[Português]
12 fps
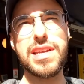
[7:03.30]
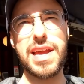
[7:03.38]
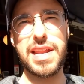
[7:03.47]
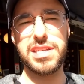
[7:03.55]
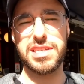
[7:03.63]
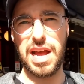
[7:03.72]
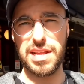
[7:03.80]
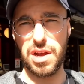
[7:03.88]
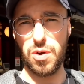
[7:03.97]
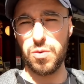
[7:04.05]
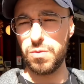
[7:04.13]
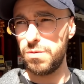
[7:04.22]
ienes
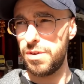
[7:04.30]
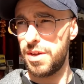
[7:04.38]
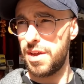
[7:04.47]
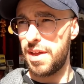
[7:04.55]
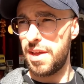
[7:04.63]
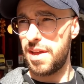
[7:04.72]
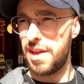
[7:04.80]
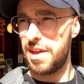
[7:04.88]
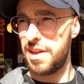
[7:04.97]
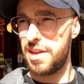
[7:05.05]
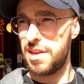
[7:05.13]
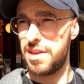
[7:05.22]
cada um.
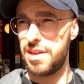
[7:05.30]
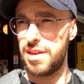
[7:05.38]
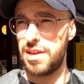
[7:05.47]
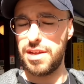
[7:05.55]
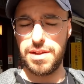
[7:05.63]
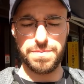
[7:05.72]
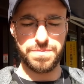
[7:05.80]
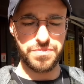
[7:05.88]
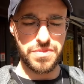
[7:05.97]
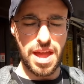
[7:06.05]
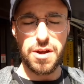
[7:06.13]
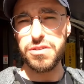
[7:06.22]
E
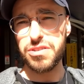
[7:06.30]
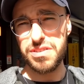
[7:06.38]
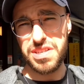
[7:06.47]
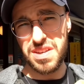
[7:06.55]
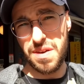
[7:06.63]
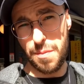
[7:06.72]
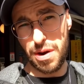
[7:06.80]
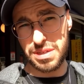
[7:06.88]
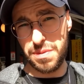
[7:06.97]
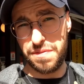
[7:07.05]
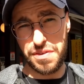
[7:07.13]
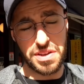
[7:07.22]
é gostosinho, é uma
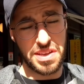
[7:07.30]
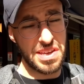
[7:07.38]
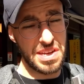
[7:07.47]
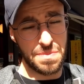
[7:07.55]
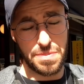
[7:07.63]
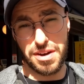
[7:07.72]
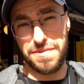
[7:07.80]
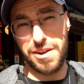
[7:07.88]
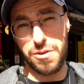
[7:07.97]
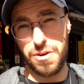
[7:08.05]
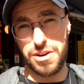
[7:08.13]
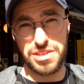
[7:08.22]
broche bem fininha, pelo
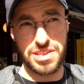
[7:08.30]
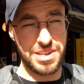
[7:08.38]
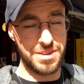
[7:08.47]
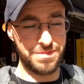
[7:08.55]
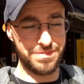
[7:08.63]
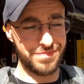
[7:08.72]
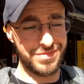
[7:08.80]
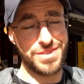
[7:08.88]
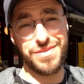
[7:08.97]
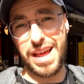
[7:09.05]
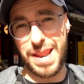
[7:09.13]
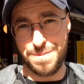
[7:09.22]
valor, sim,
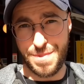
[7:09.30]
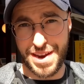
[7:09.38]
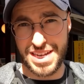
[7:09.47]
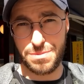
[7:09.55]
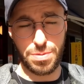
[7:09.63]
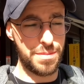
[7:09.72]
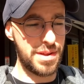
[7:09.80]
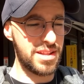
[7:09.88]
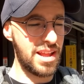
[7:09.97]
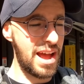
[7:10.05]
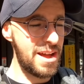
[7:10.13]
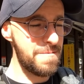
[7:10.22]
vale a pena experimentar.